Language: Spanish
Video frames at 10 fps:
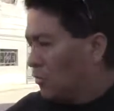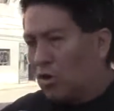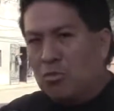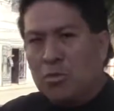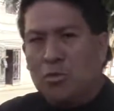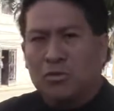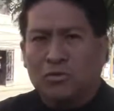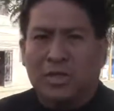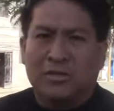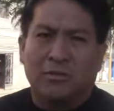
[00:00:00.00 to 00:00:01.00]
tengo mi
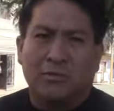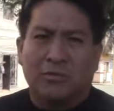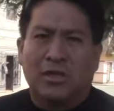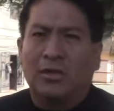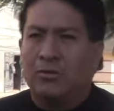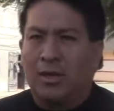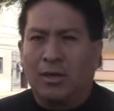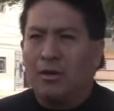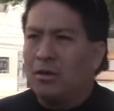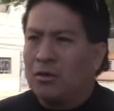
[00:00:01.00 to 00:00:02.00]
mototaxi como ustedes
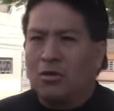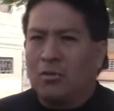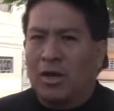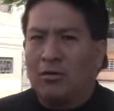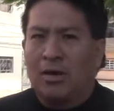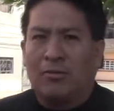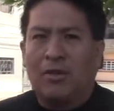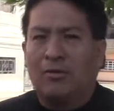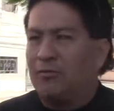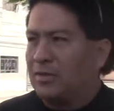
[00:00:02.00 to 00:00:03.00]
ven, yo me gano la
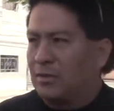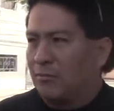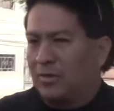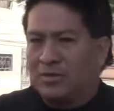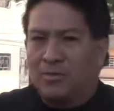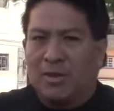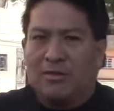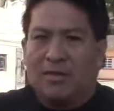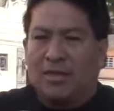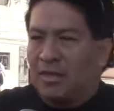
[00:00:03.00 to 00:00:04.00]
vida
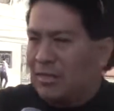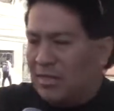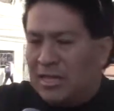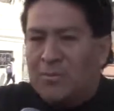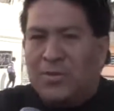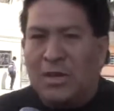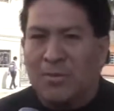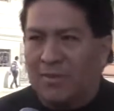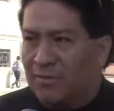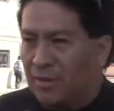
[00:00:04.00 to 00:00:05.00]
fácilmente y,
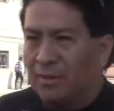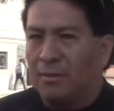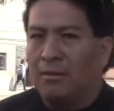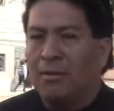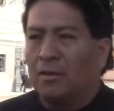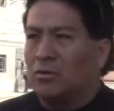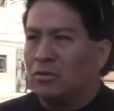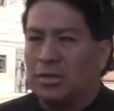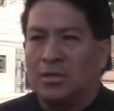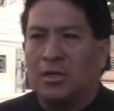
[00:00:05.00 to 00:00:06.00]
limpiamente.
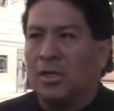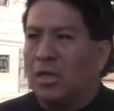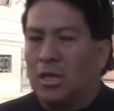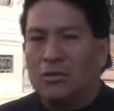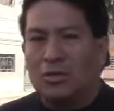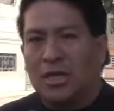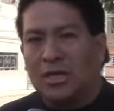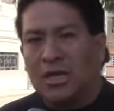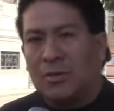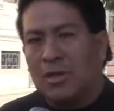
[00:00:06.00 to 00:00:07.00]
Entonces, eso es que
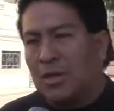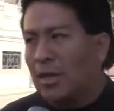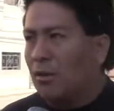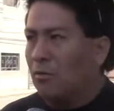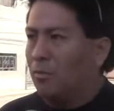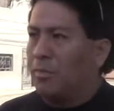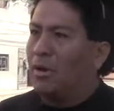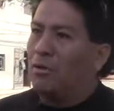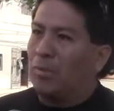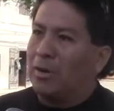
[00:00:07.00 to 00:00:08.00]
aquí es bien claro
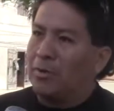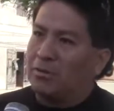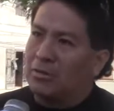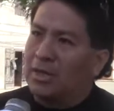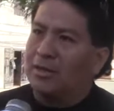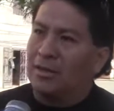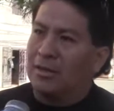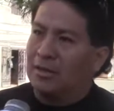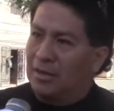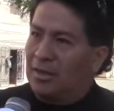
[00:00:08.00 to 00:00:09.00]
para, para el personal
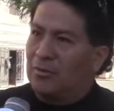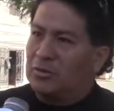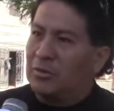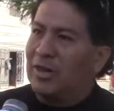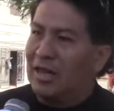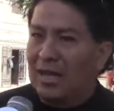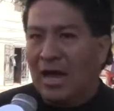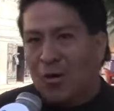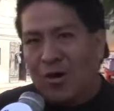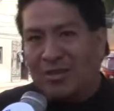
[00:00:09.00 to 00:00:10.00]
de, de la municipalidad que
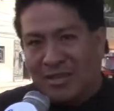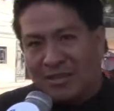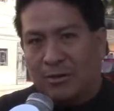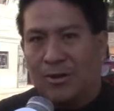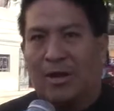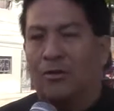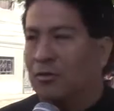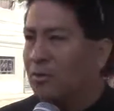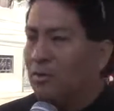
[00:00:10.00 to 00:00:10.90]
ahora están trabajando